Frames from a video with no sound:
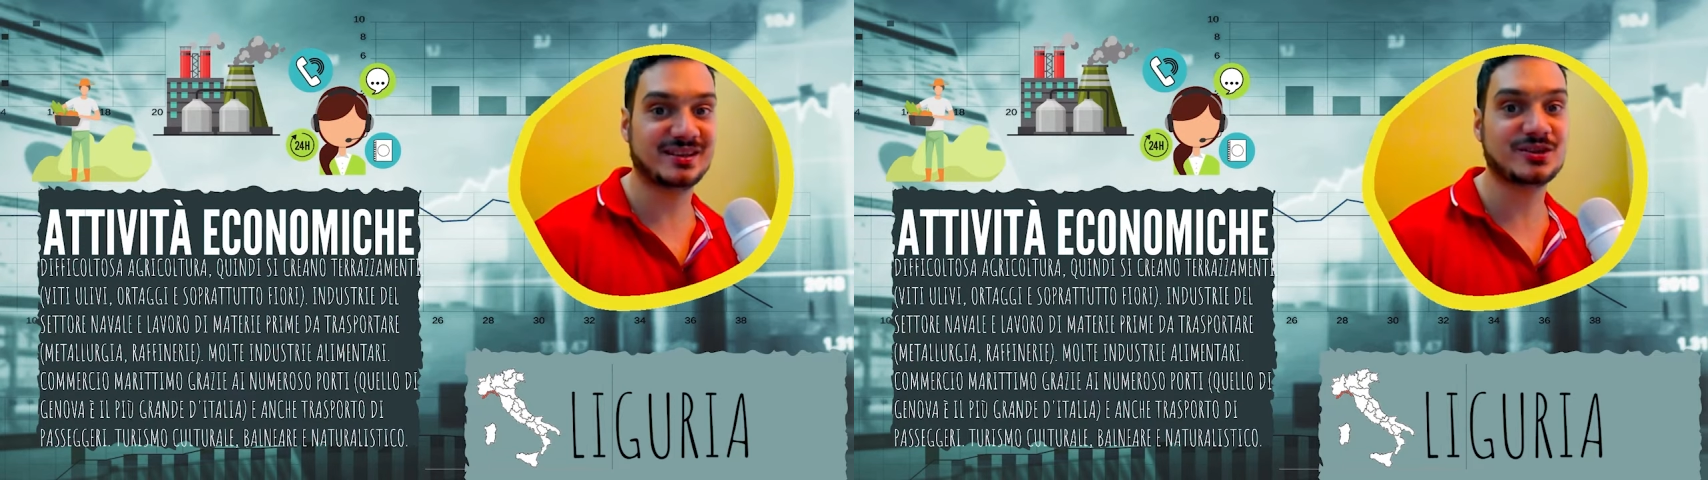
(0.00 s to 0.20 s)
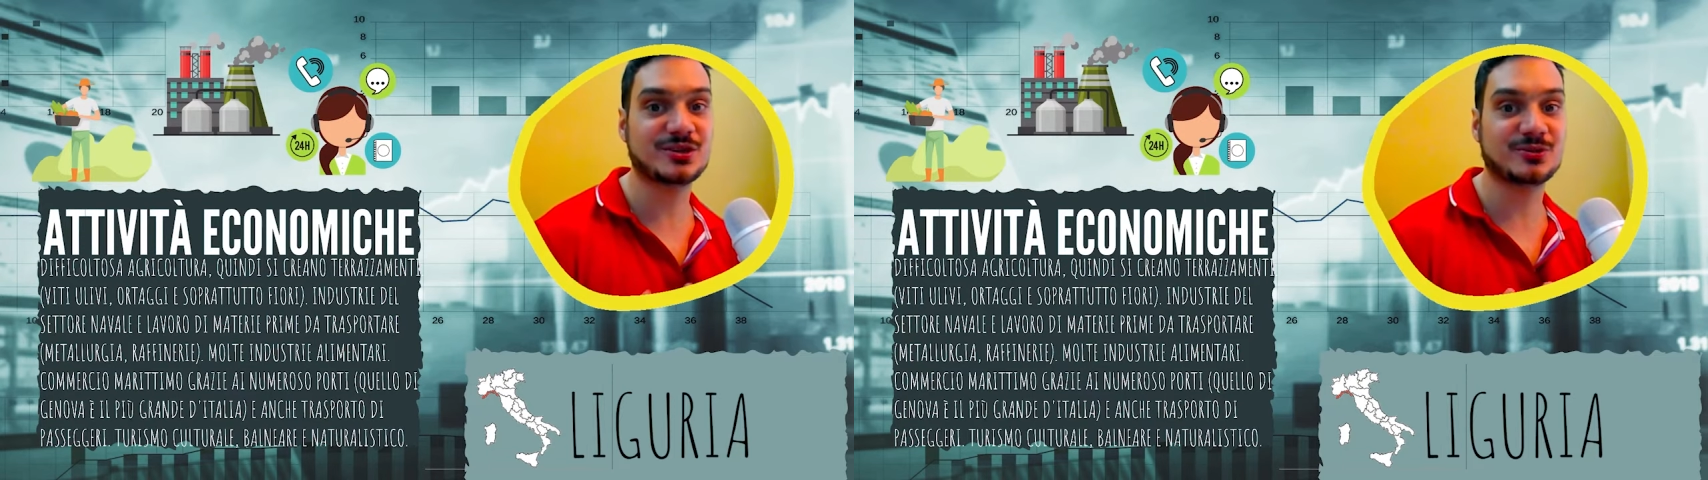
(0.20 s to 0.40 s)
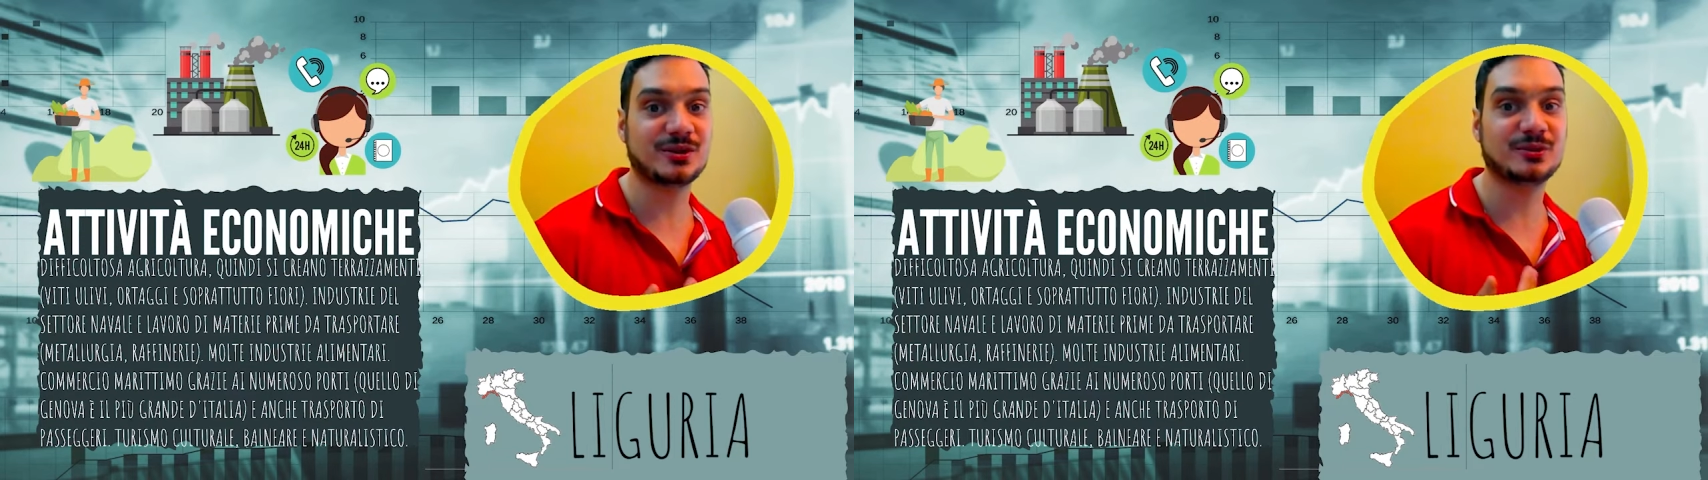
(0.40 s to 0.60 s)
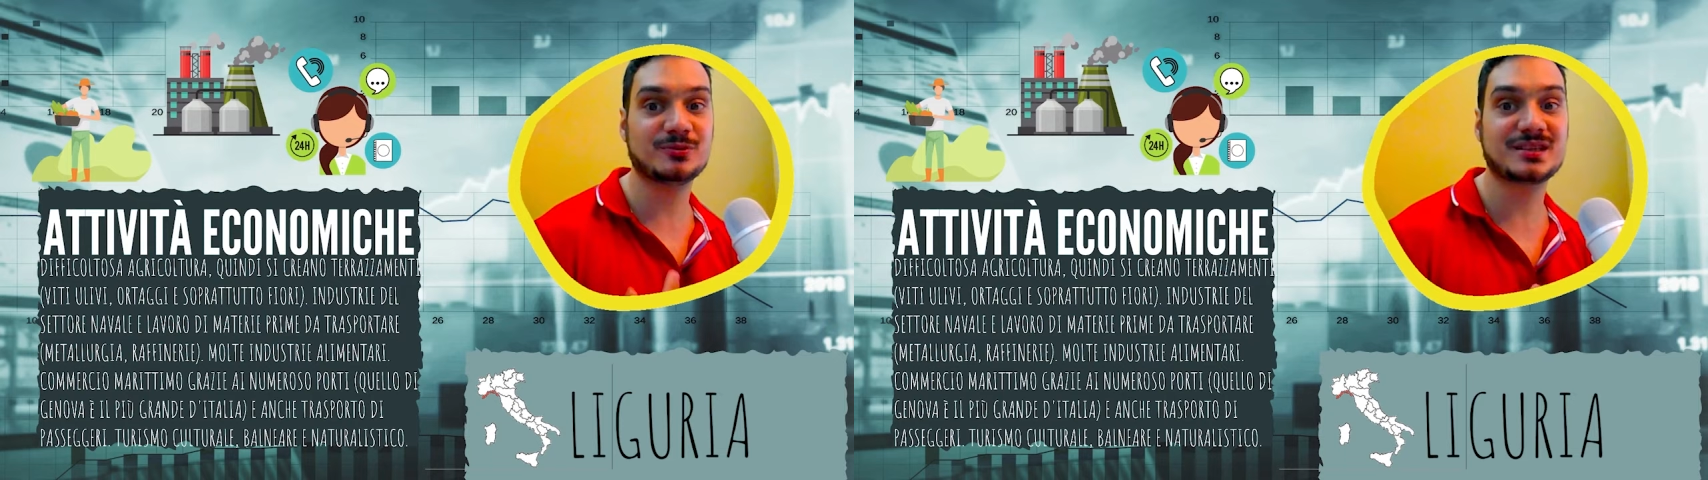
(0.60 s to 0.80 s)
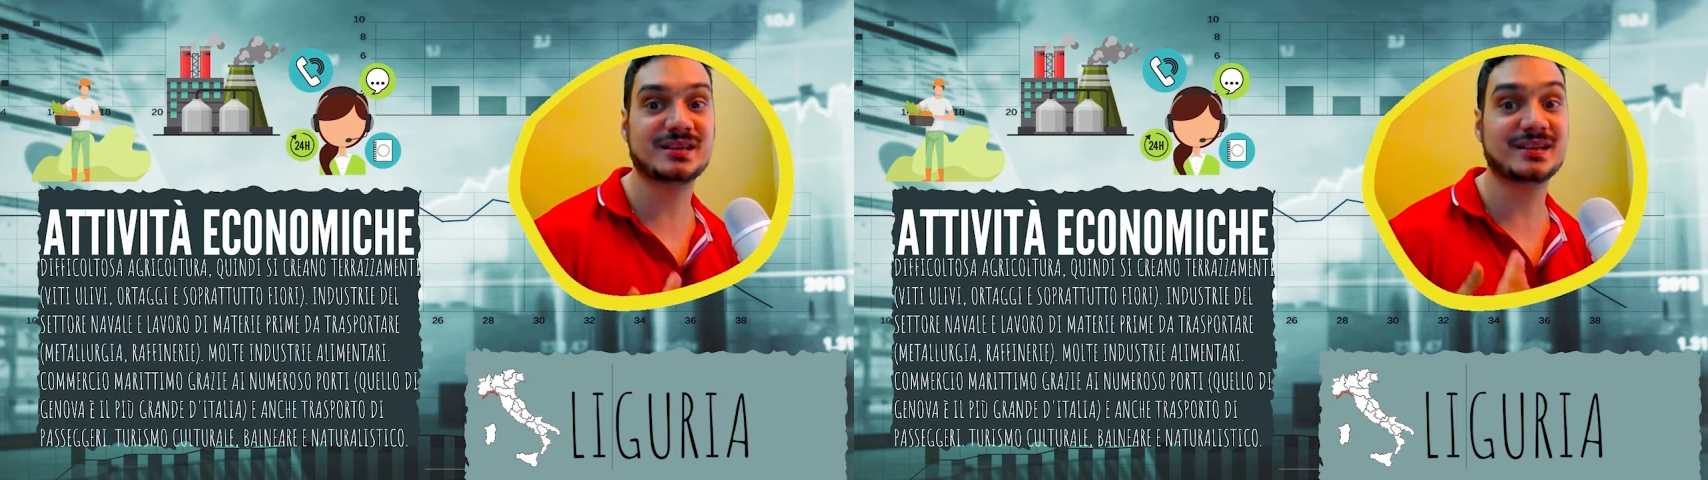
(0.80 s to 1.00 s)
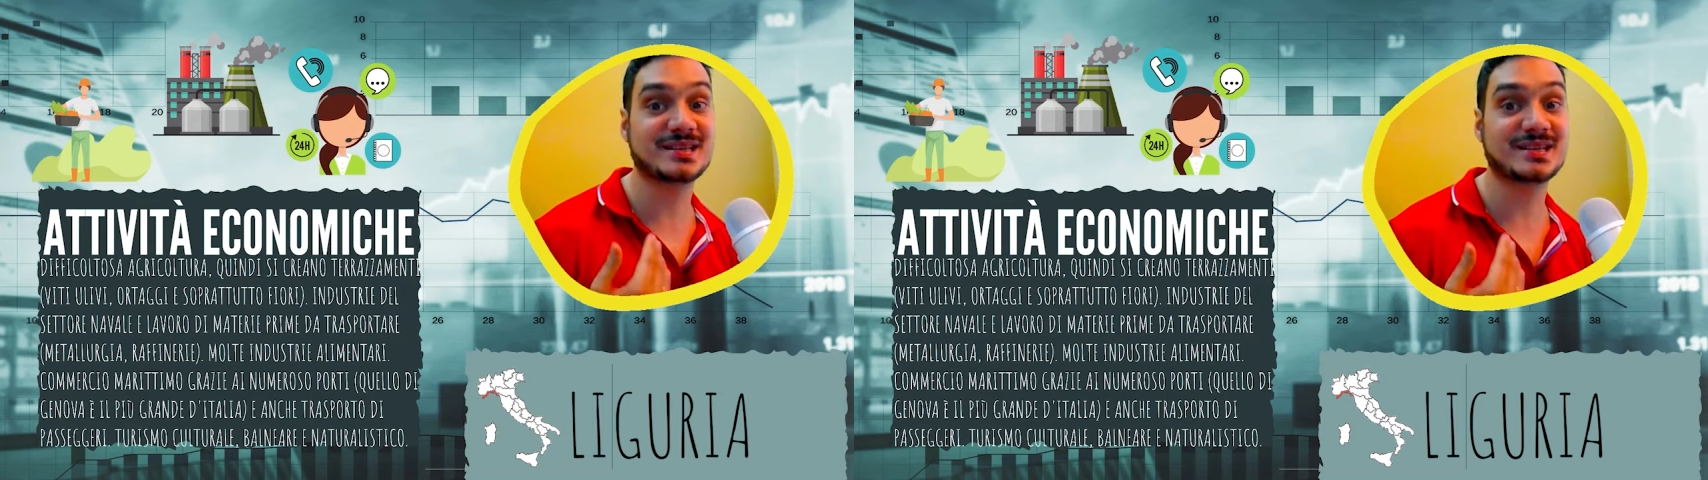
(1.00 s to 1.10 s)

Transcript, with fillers: ci sono industrie del